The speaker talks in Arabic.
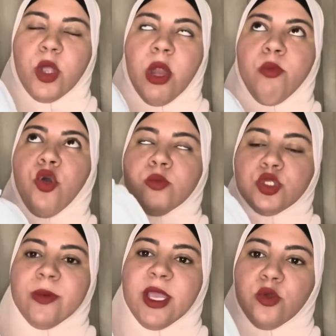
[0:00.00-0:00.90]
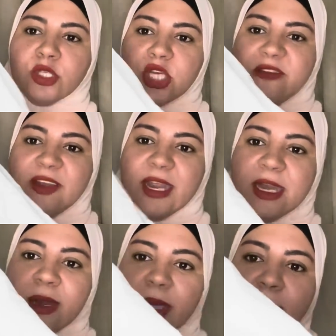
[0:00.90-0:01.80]
كان ب 500 كنت شايفاه لان
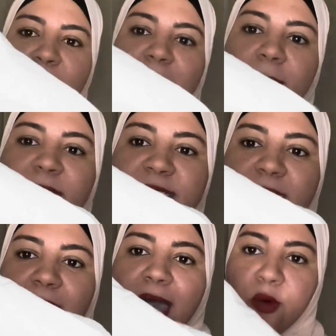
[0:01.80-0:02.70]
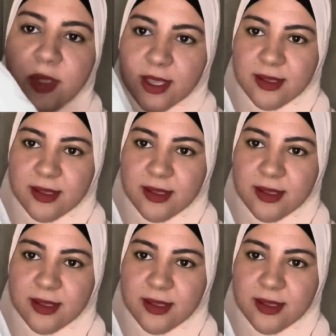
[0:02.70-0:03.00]
انا بحب الخامه دي قوي